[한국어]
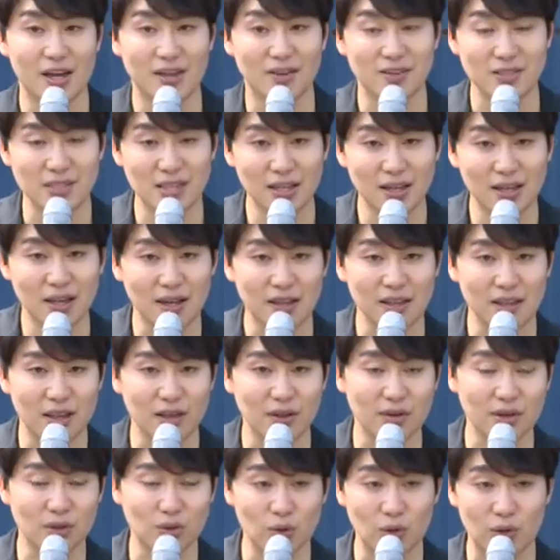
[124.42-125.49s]
이런 생각이나
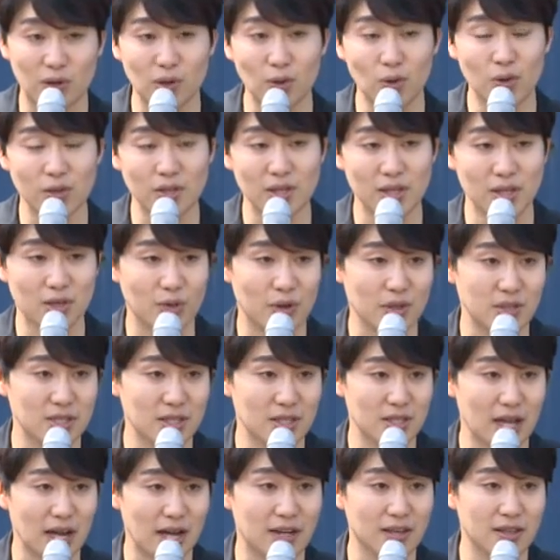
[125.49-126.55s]
이런 게 또 글로 한다는
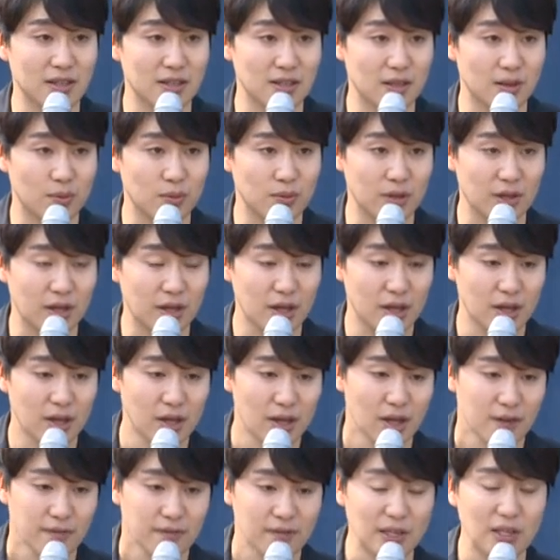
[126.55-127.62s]
굉장히 다르기 때문에.
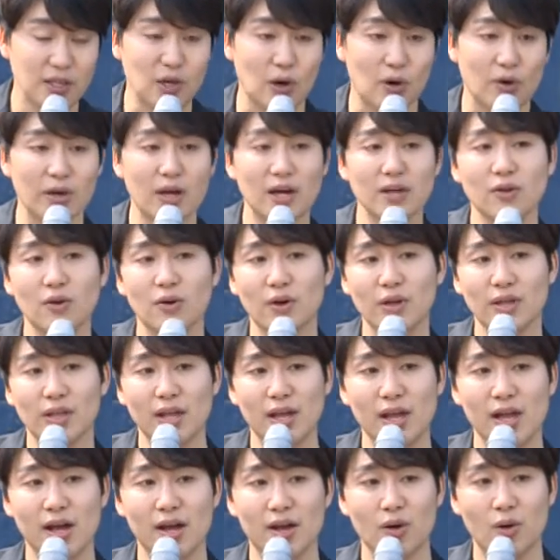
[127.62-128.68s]
근데 이 영향력에
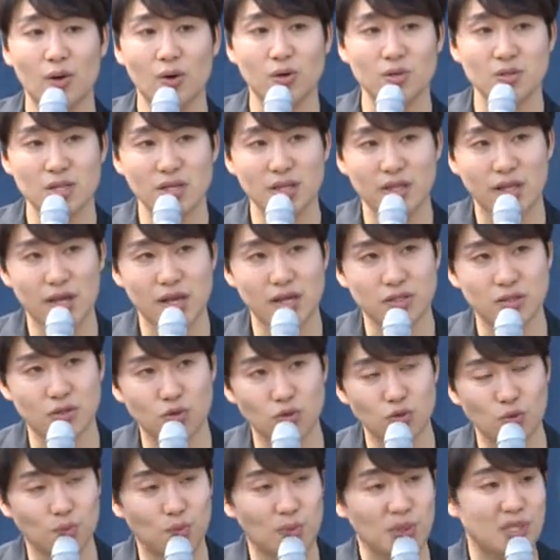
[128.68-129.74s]
대한 것에
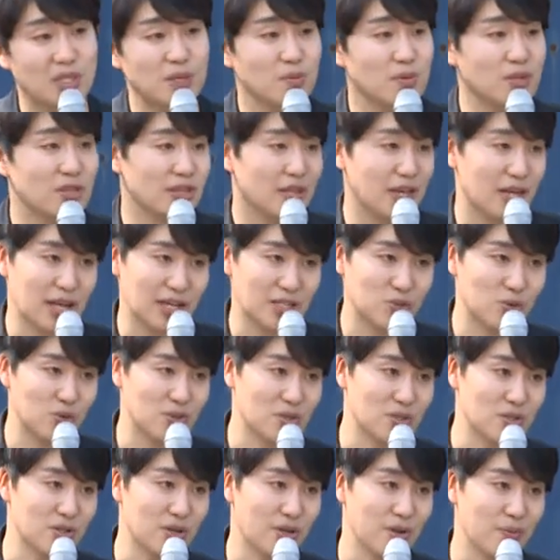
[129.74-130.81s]
대해서는 좀 믿음을 되게 가지고
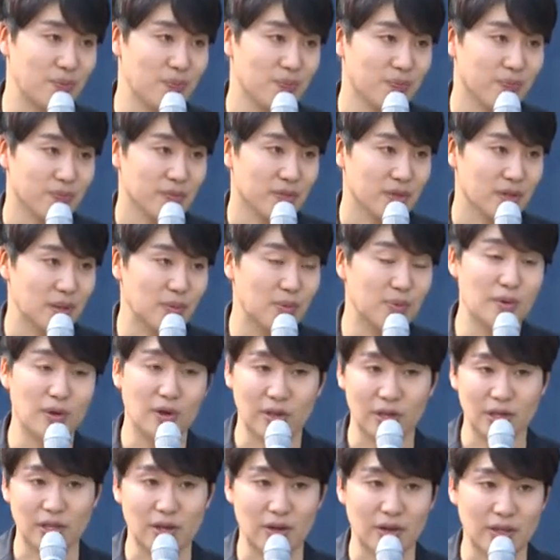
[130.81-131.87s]
있었어요. 분명
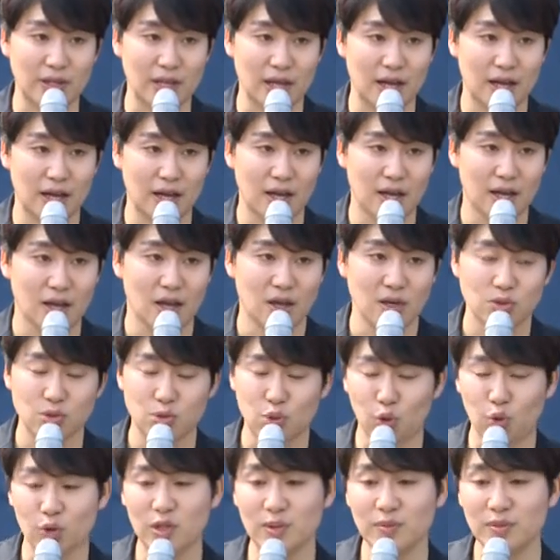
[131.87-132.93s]
영향력 있다.
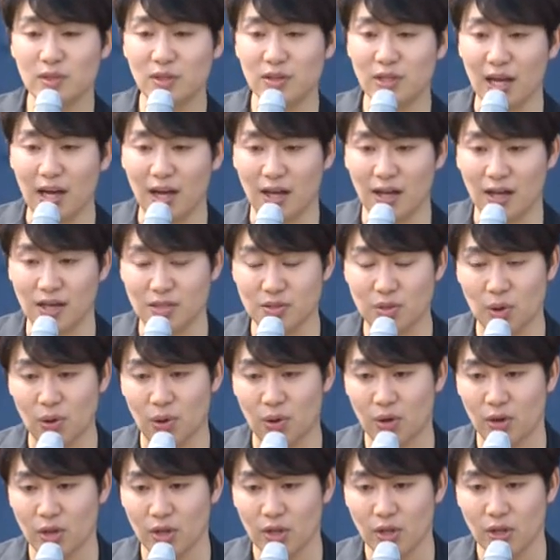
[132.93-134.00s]
조금 더 나아가서
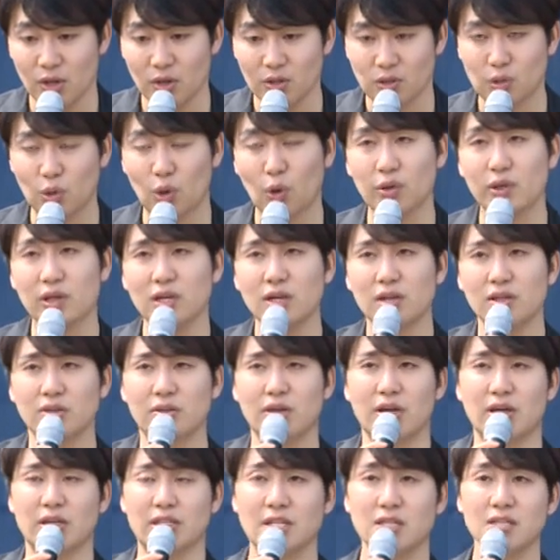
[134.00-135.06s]
저는
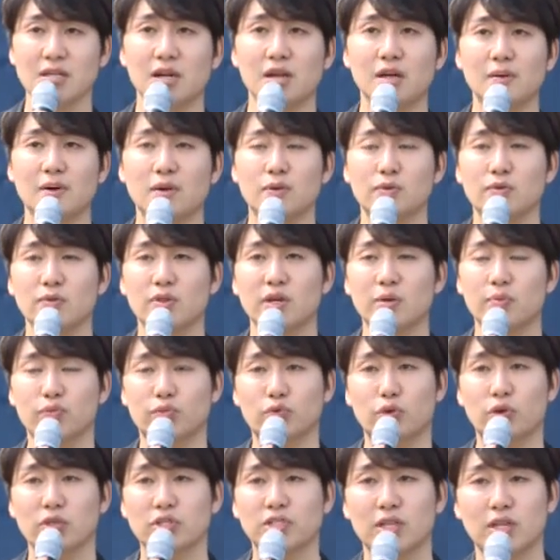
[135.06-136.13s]
되게 세상을 바꾸는 게
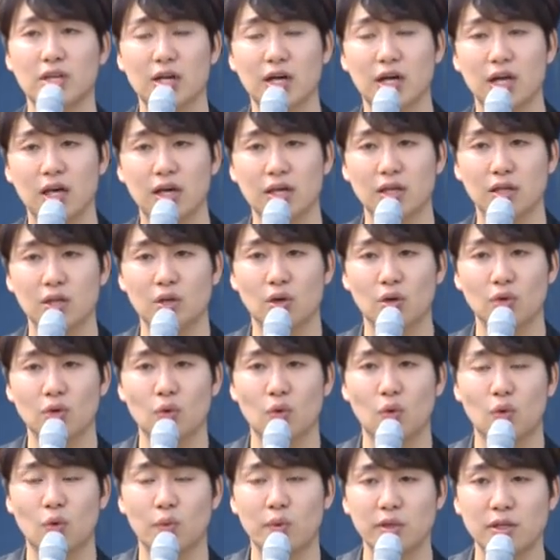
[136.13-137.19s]
무엇일까 이런
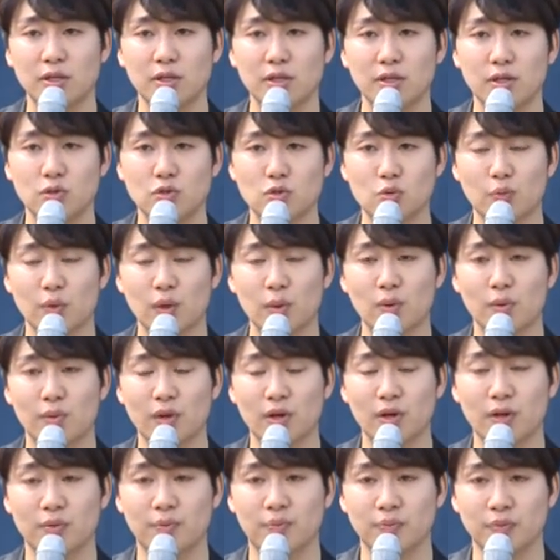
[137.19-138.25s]
고민들을 좀 해보면